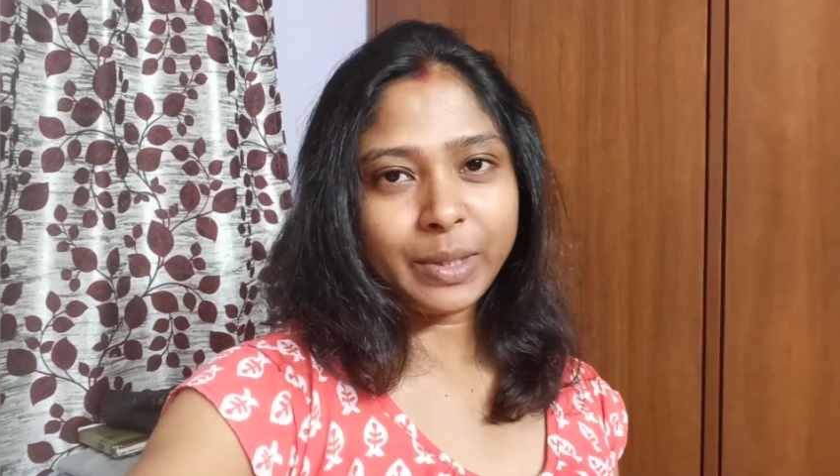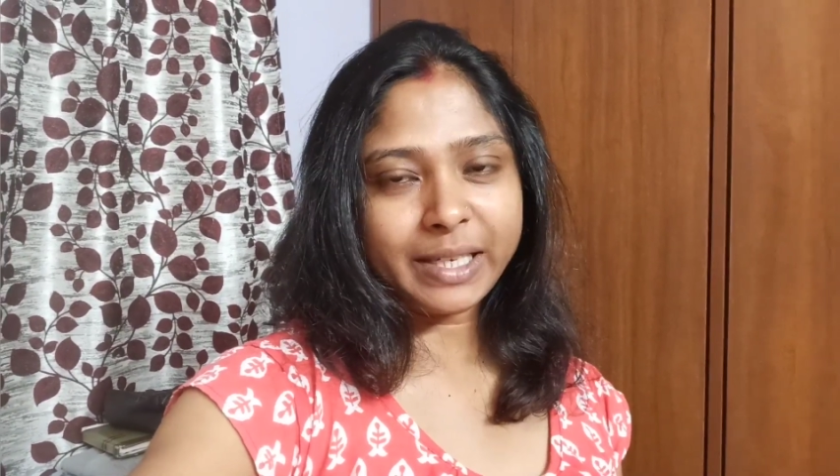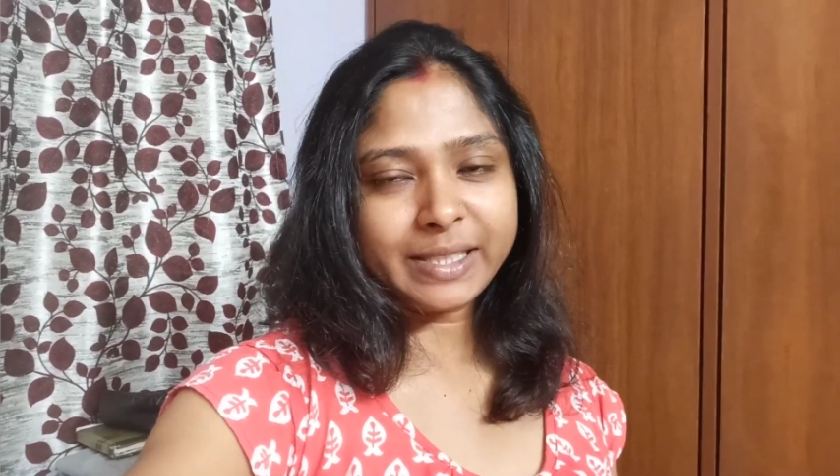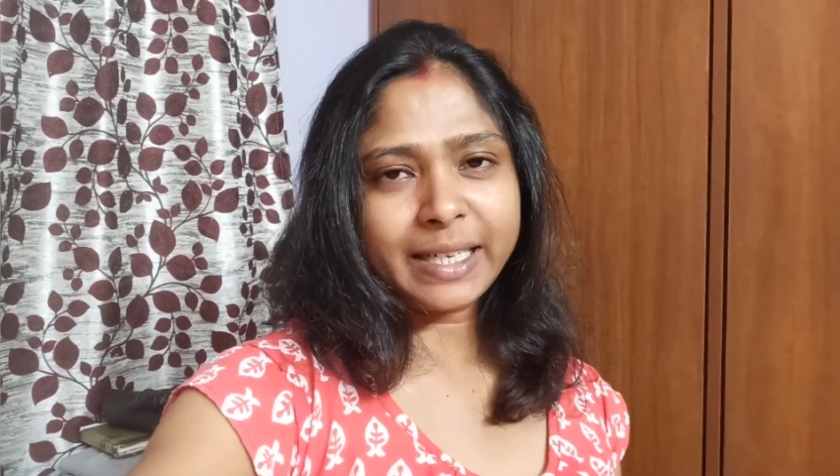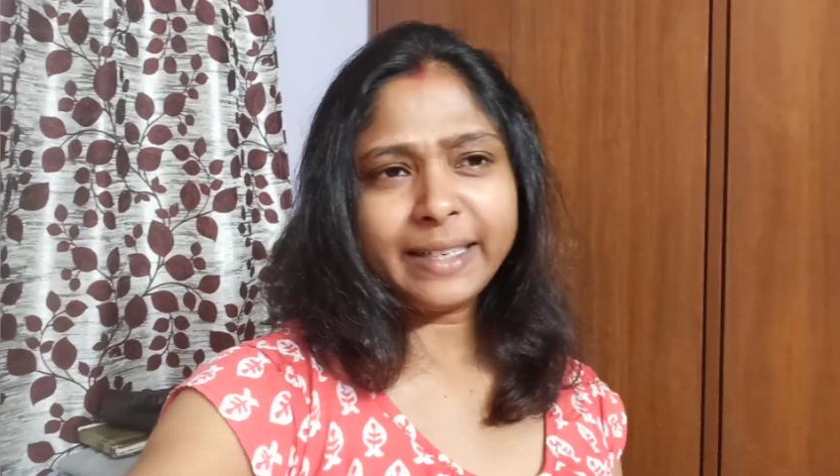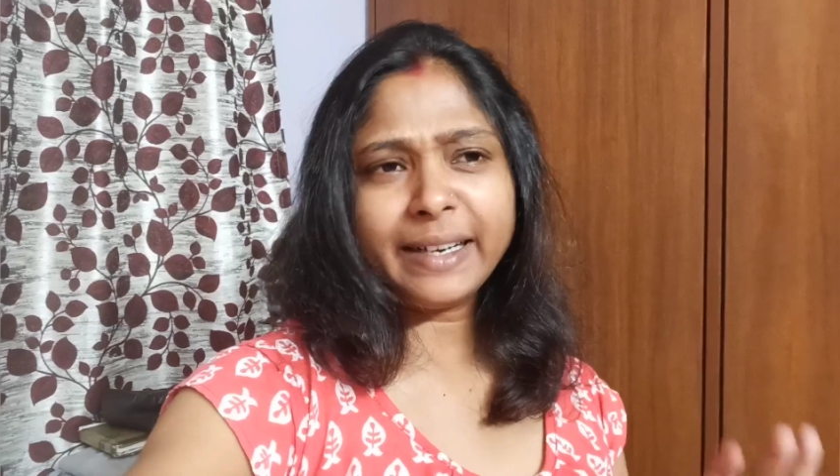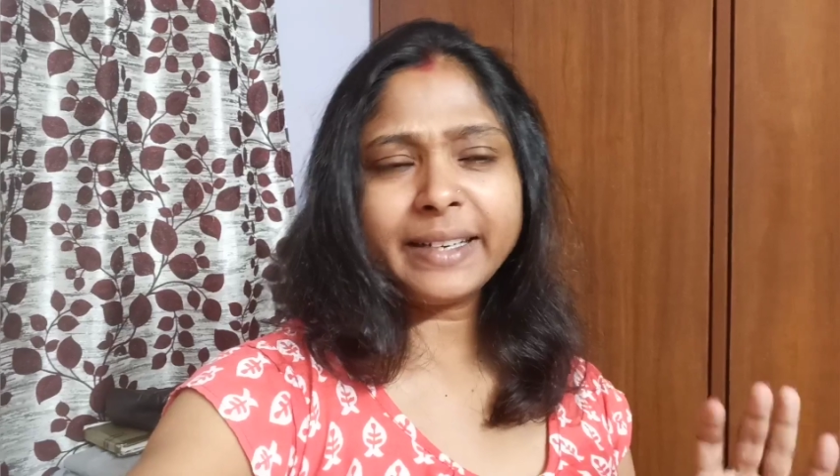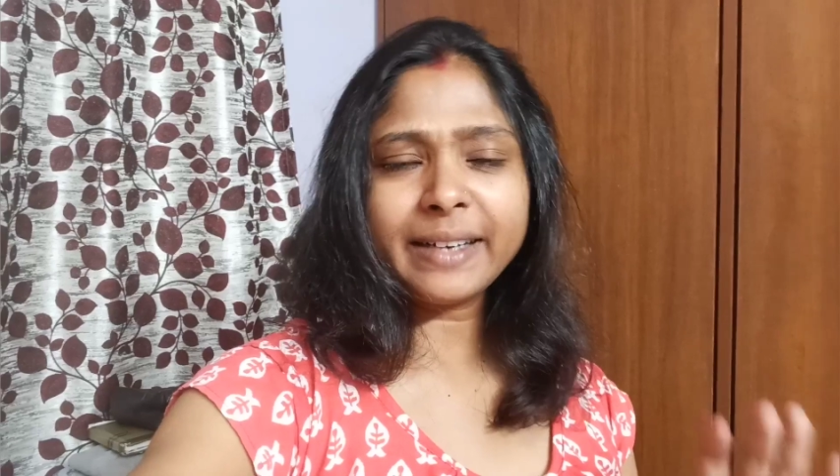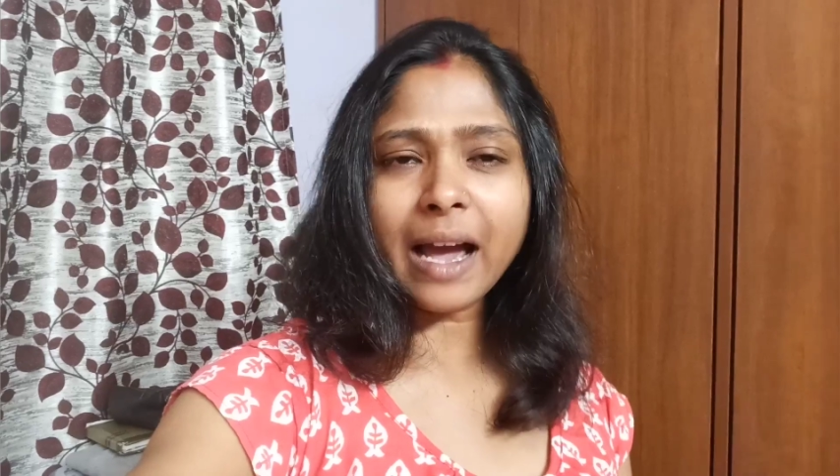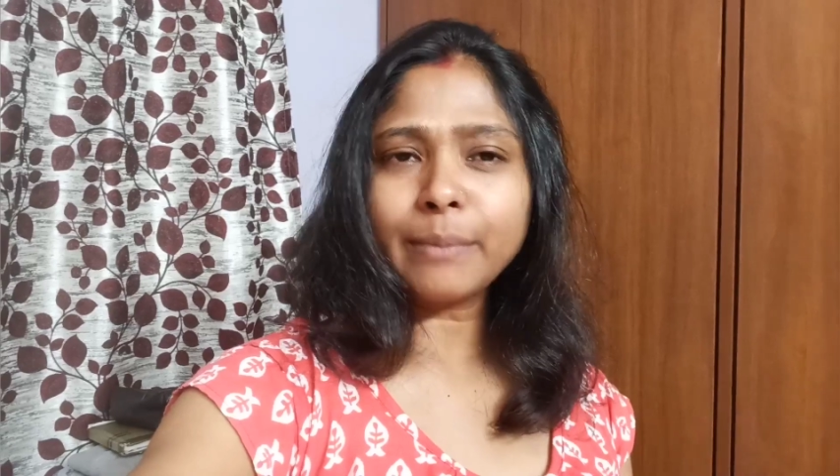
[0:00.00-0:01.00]
খোলা
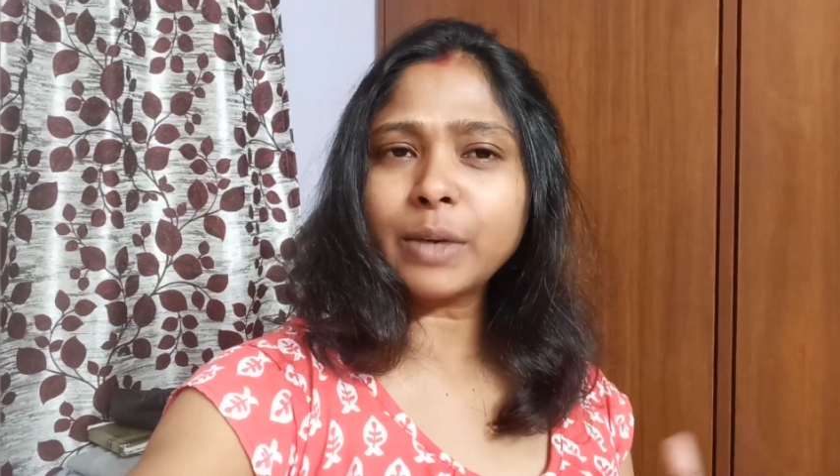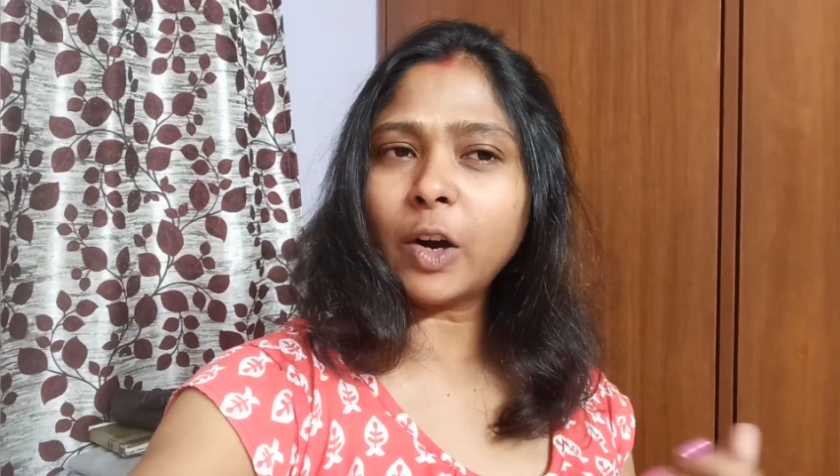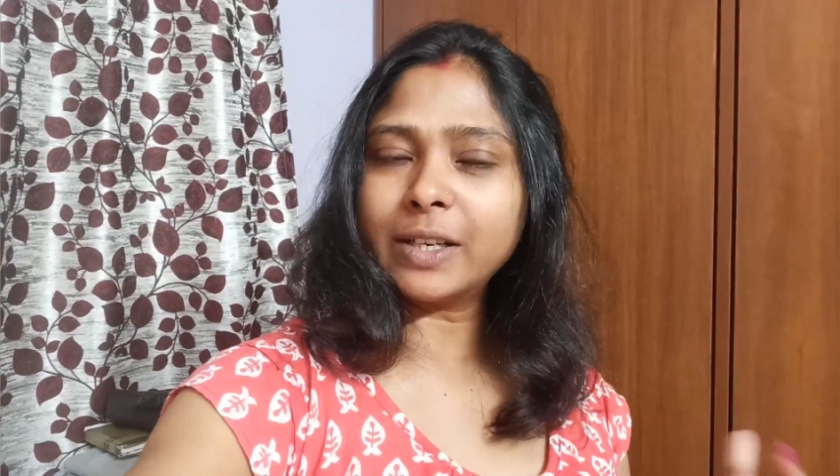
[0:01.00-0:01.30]
চ্যানেলের নাম